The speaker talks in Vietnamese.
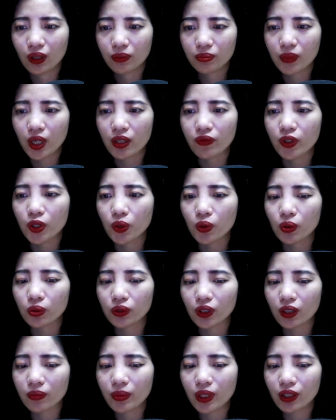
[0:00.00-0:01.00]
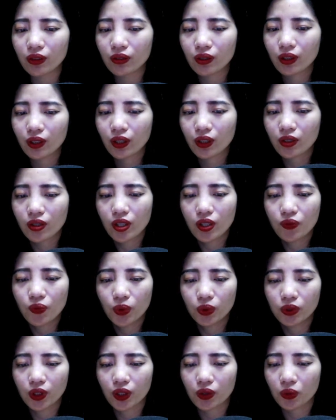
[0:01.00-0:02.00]
Bởi vì cô ta biết khi
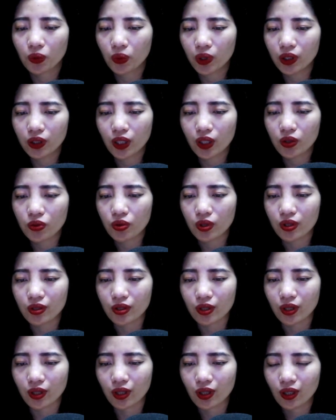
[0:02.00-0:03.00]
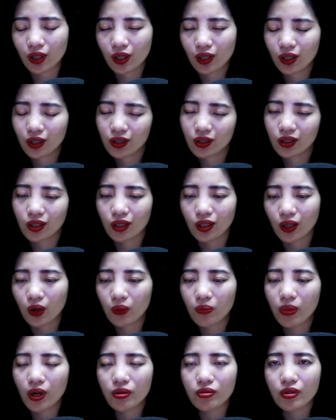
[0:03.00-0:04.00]
Vũ Thần quyết định chuyện gì thì
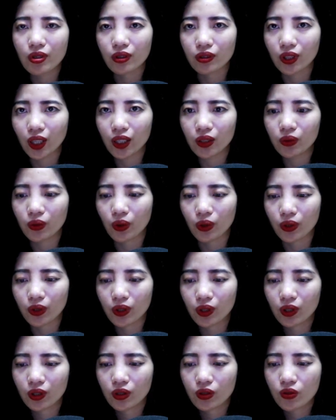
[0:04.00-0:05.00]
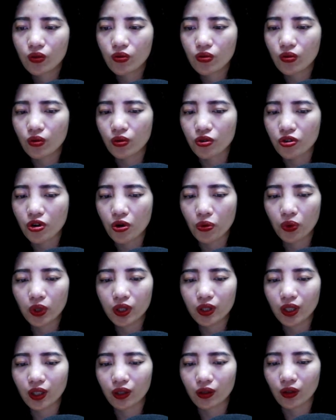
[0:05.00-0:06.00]
không bao giờ thay đổi, dù cho quyết
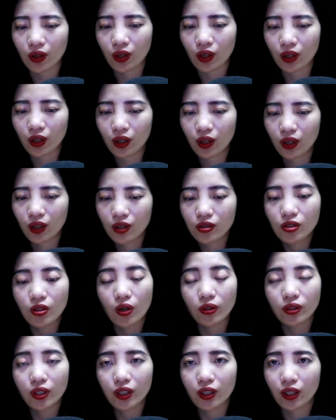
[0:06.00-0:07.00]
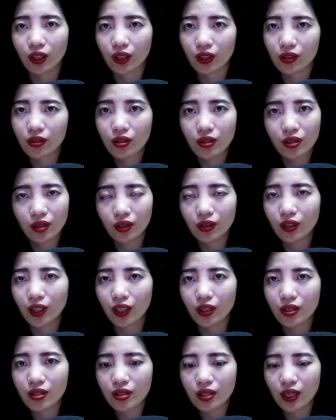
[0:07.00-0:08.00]
định đó có thể dẫn
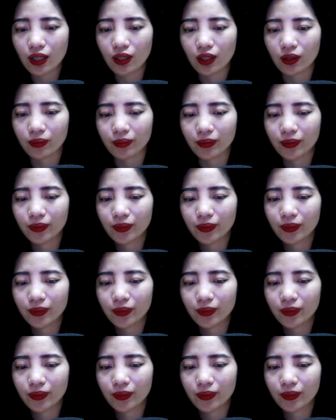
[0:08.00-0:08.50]
đến sai lầm.